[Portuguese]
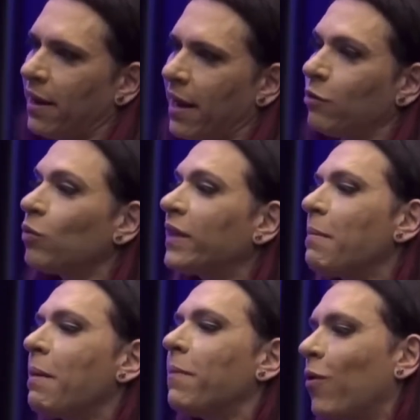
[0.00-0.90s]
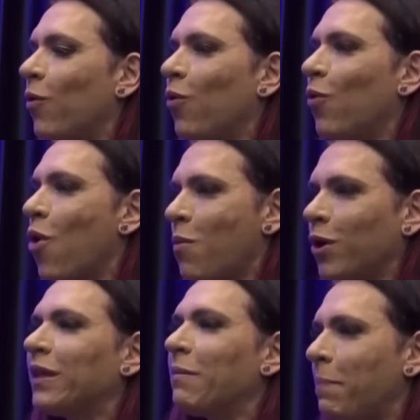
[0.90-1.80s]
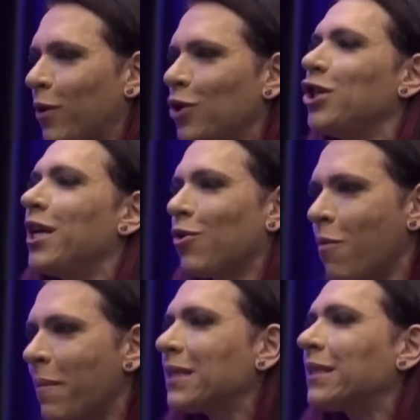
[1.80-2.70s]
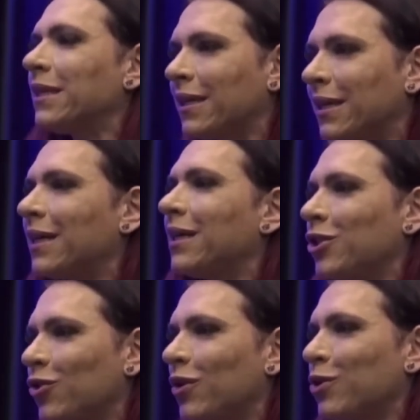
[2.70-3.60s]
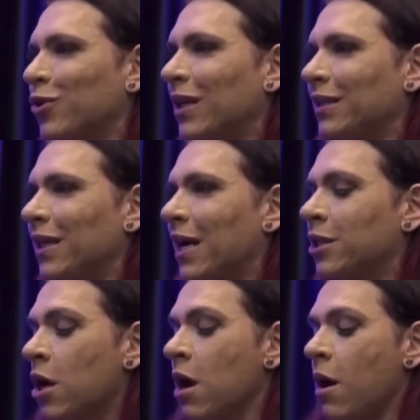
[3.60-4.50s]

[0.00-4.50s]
É, não tem o, o, hormônio não tem mais para onde ir, ele começa a, a estourar os colaterais.